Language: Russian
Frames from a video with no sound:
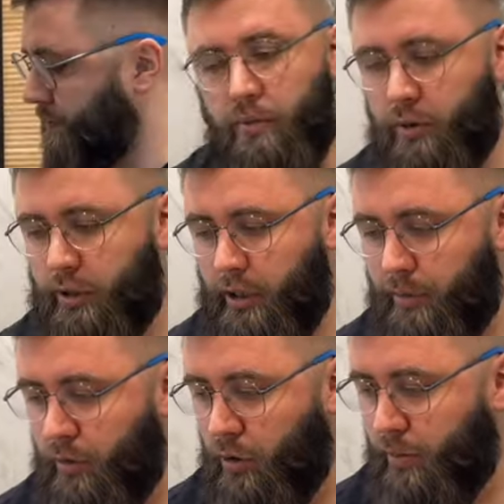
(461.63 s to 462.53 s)
Вот
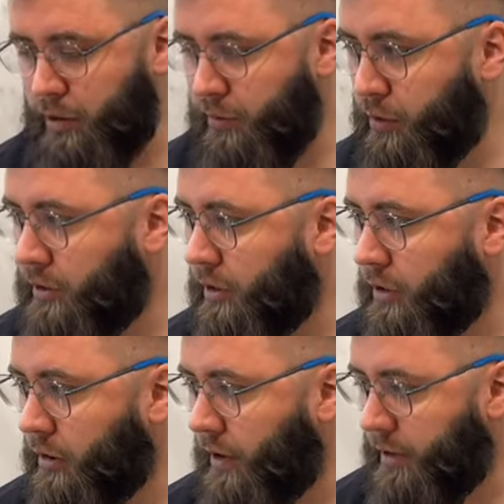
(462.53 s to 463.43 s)
таким образом у нас
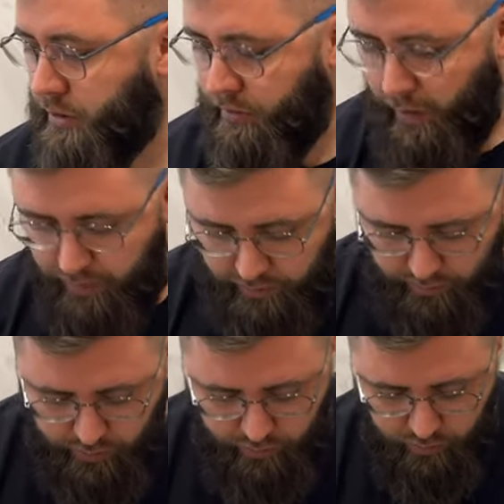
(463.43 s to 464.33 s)
открывается с вами
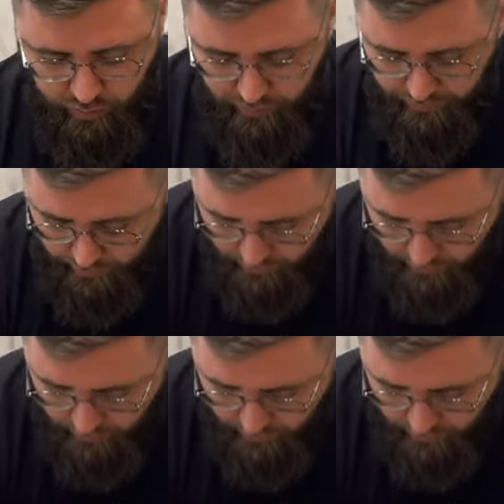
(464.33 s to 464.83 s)
стекло.